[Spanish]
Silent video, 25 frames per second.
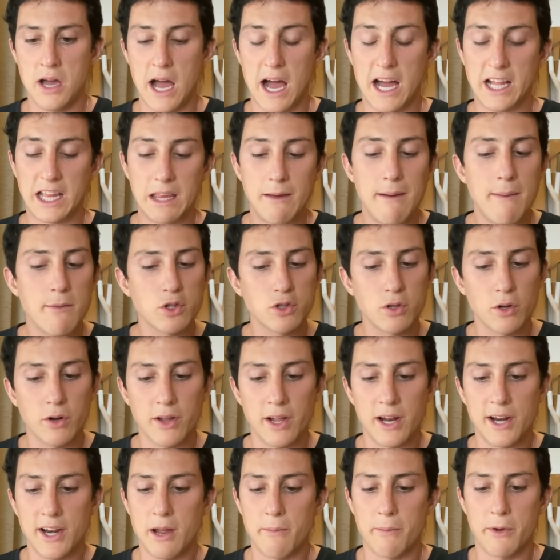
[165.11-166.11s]
Activamos
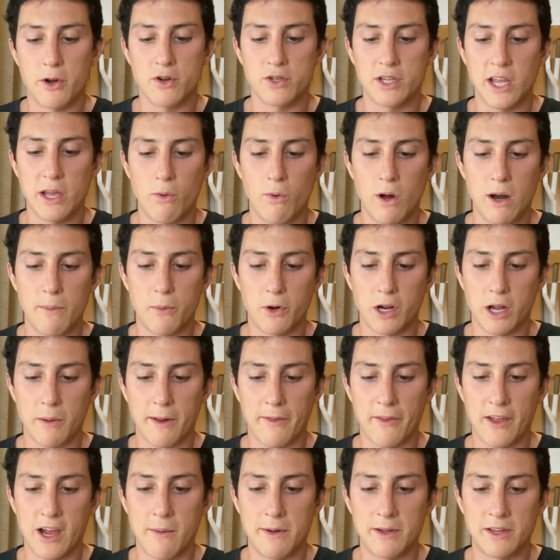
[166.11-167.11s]
Torre del Rey, pero nos da igual porque
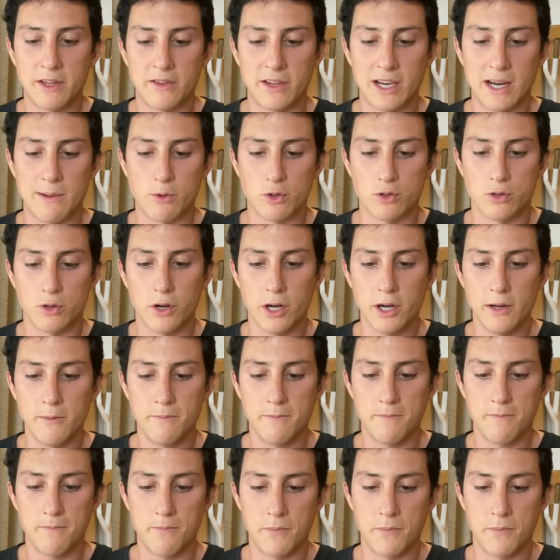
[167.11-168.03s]
prácticamente tiramos torre.